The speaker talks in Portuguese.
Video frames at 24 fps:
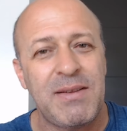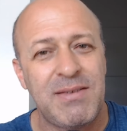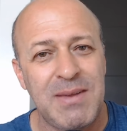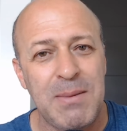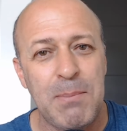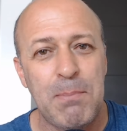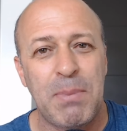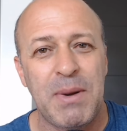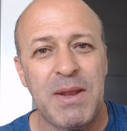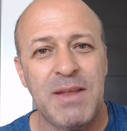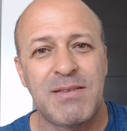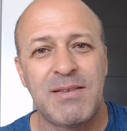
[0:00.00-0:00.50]

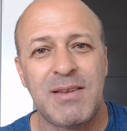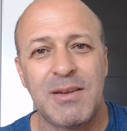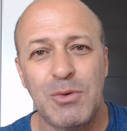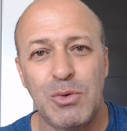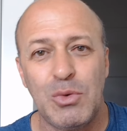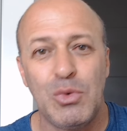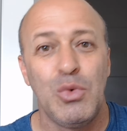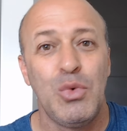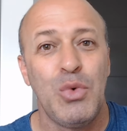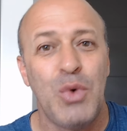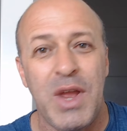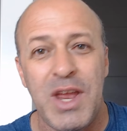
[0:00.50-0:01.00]
imprensa
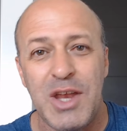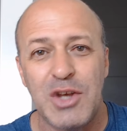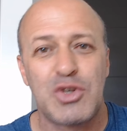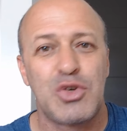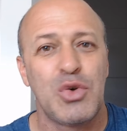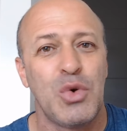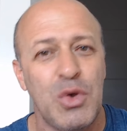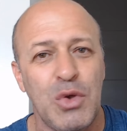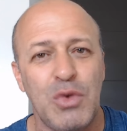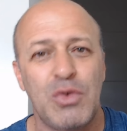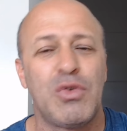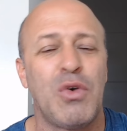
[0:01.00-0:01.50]
do eixo
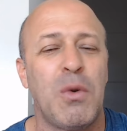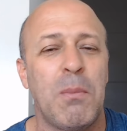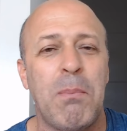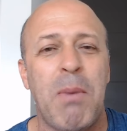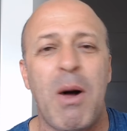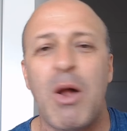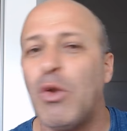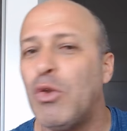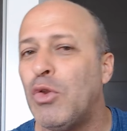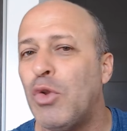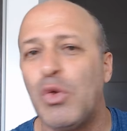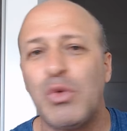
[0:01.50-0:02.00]
Rio-São
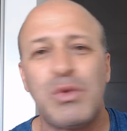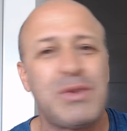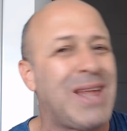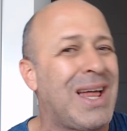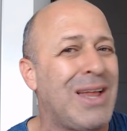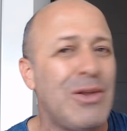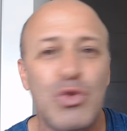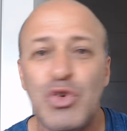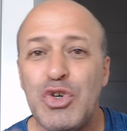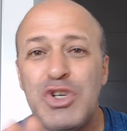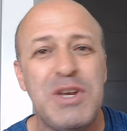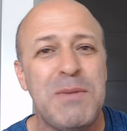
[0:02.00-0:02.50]
Paulo não está
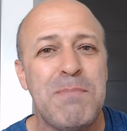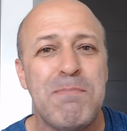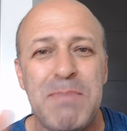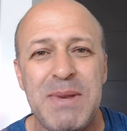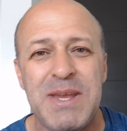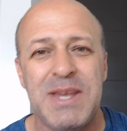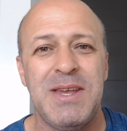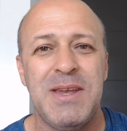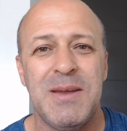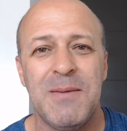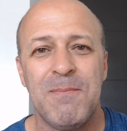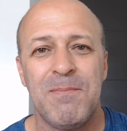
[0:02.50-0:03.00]
no
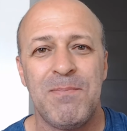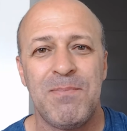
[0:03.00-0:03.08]
gibi.